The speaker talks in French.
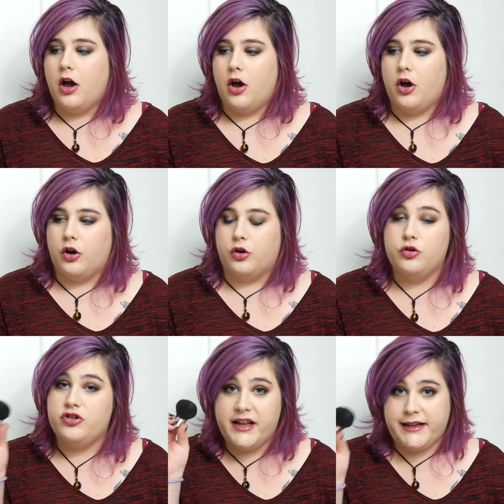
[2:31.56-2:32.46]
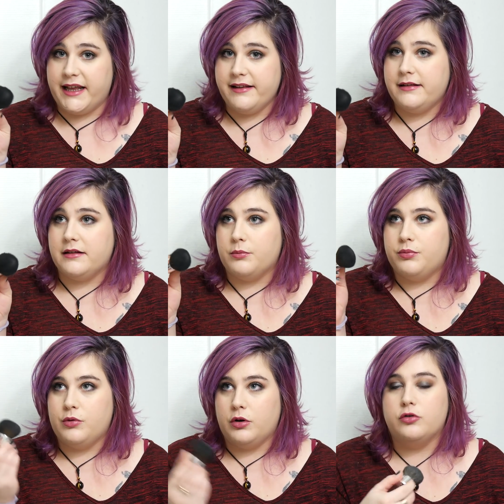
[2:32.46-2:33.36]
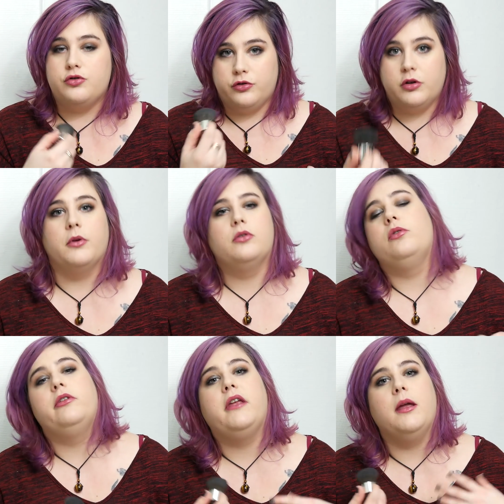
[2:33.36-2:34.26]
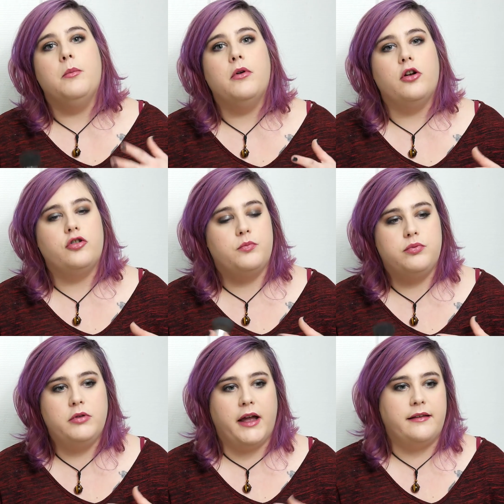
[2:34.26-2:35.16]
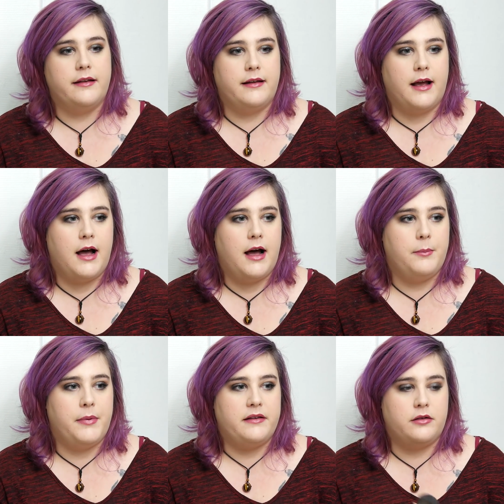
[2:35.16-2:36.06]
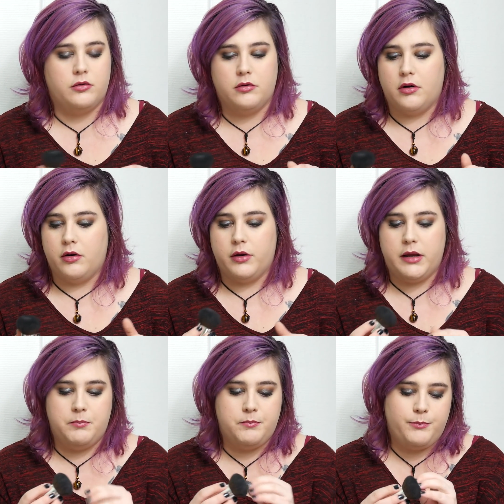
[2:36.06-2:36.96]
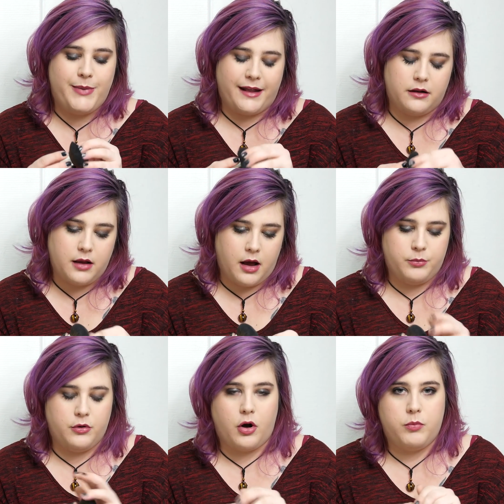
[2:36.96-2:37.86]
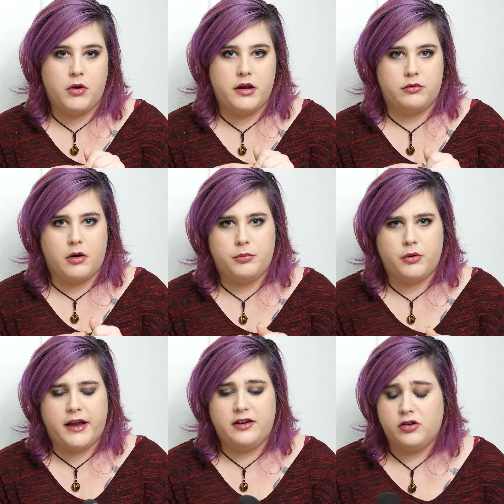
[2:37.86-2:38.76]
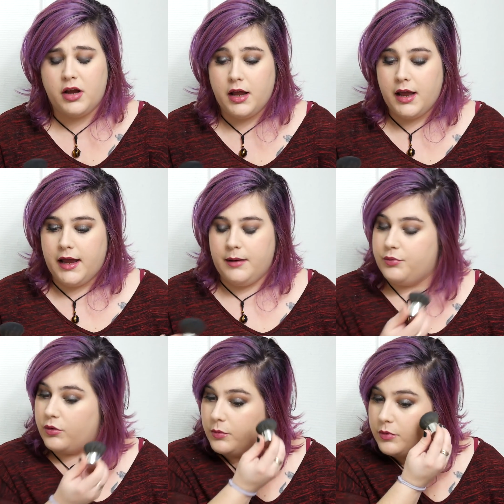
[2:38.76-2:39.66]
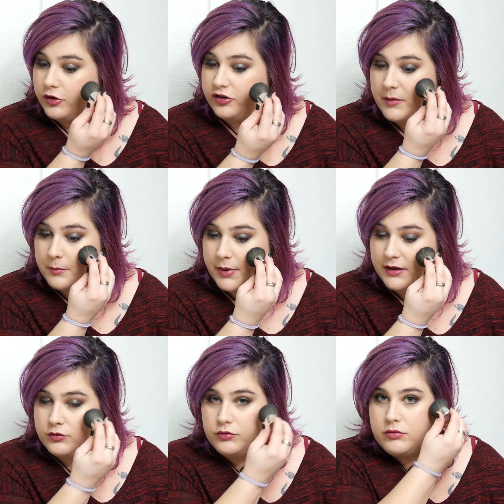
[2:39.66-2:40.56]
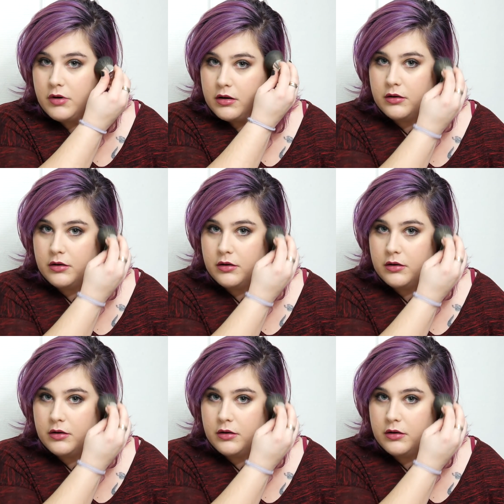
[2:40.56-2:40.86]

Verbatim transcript: Euh, que je déteste pour justement tout ce qui est blush, poudre, etc. Parce qu'ils euh, perdent un peu leur poil, ils sont un peu rêches. Et pour le blush, j'aime pas du tout.